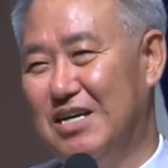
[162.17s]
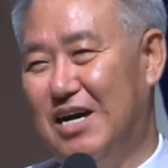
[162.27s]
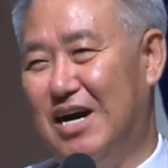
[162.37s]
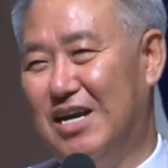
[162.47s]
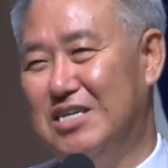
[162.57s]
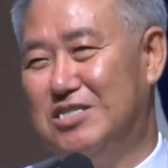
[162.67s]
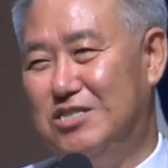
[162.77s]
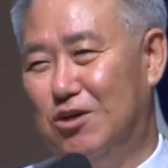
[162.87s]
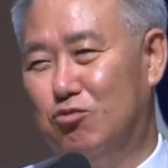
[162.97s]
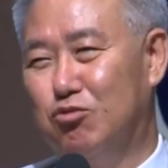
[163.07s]
하나의
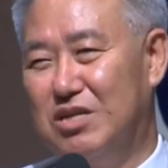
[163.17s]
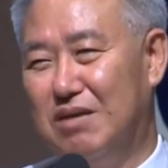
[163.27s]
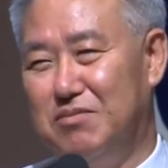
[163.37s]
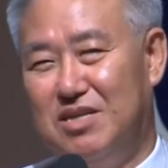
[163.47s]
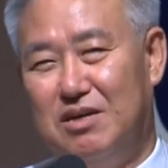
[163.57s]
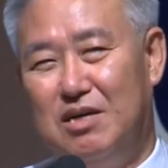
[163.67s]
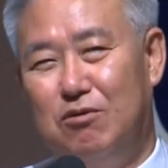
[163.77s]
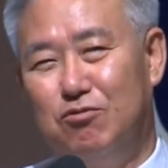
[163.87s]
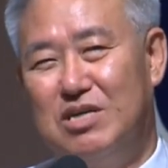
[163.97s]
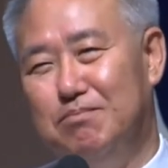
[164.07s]
지역국이 됩니다.
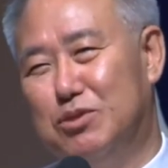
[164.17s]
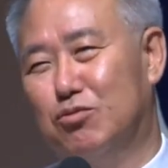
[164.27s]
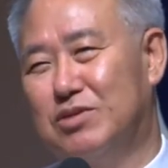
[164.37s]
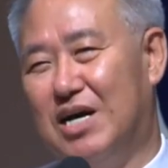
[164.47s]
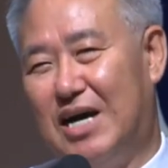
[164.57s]
우리가 미국과